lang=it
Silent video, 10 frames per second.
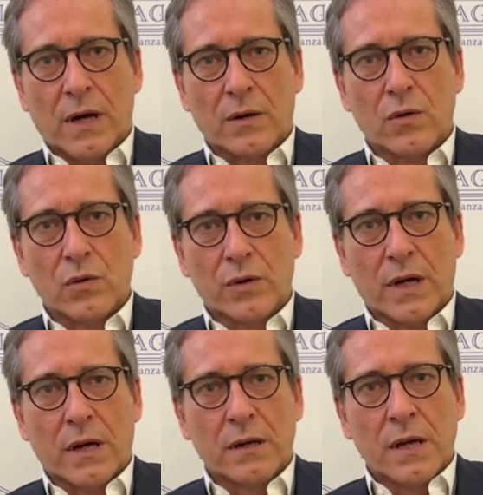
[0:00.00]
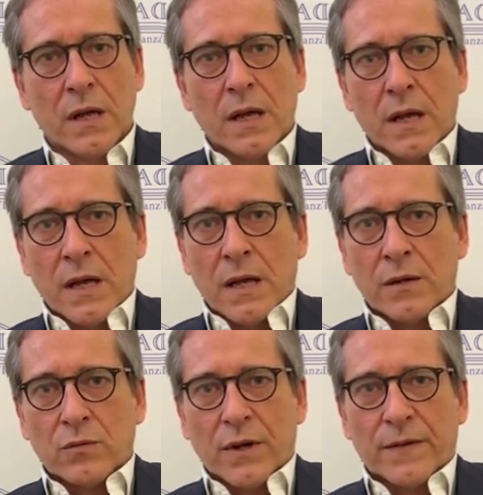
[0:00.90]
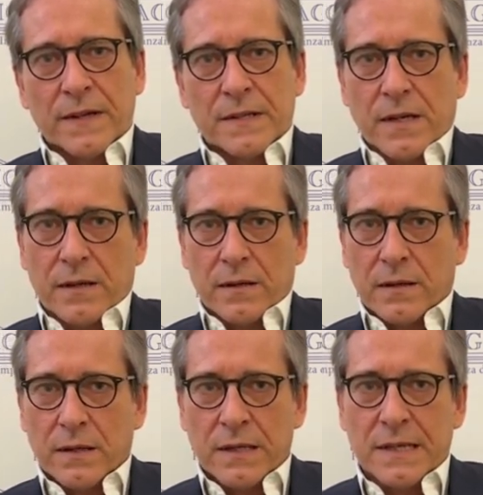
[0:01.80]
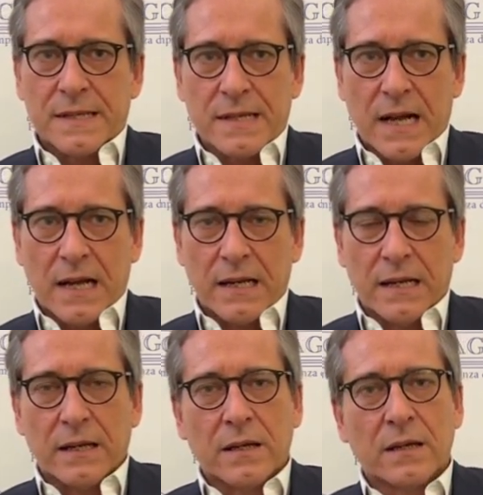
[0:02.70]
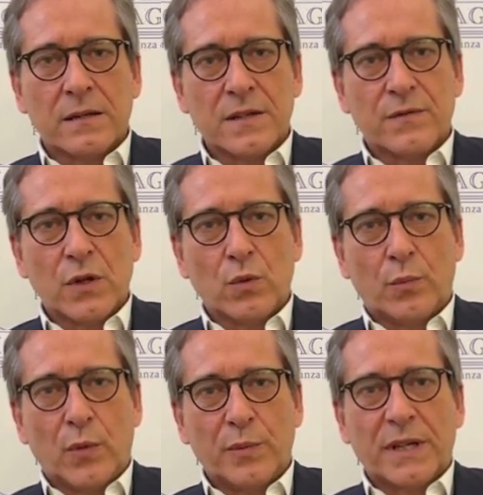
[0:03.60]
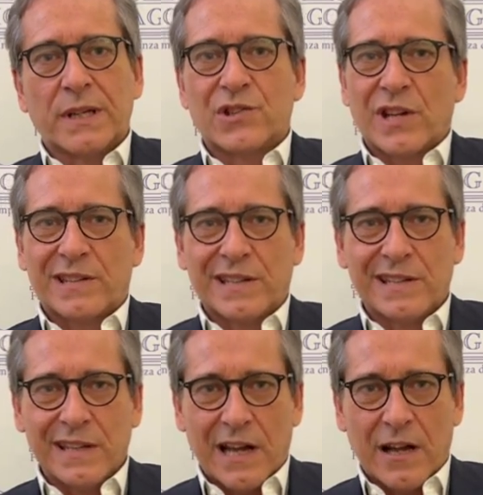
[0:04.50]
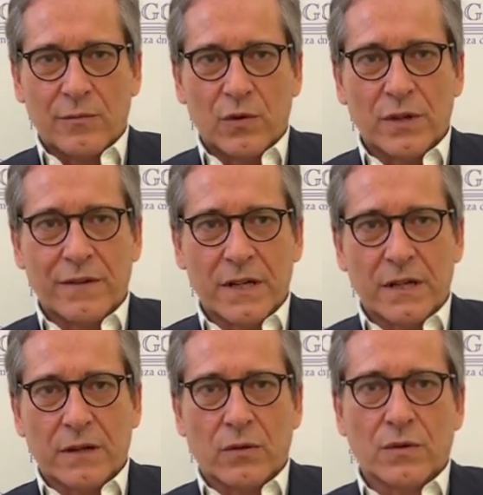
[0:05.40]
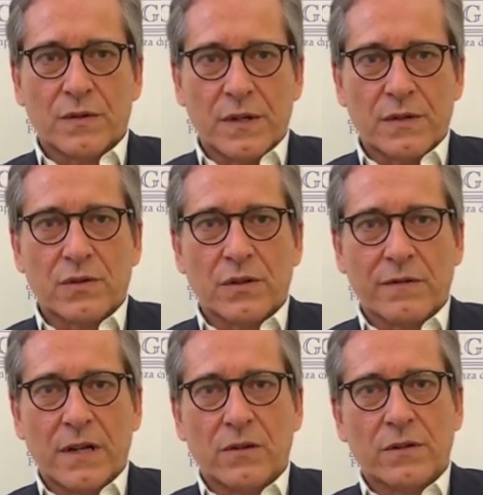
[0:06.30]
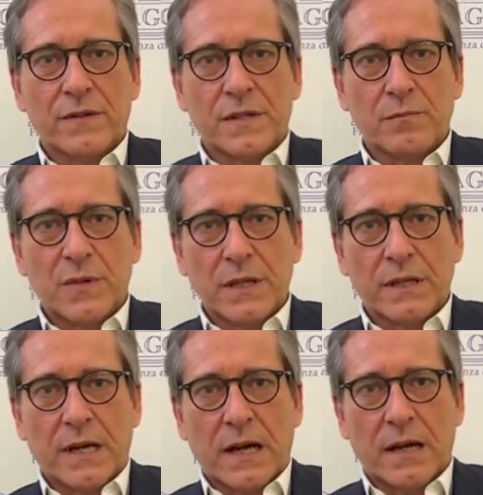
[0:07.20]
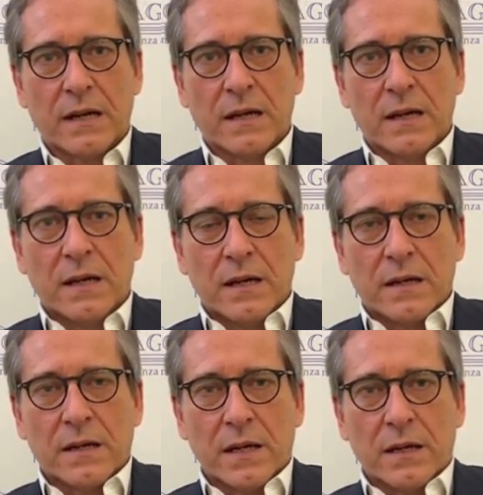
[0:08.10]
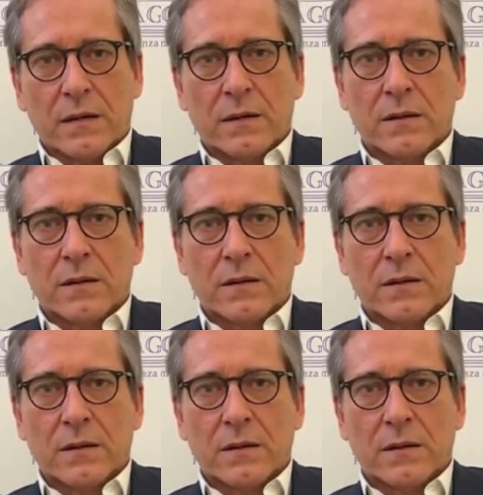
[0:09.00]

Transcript: ancora in una fase iniziale di sviluppo perché ci attendiamo di avere quello stesso livello di visibilità che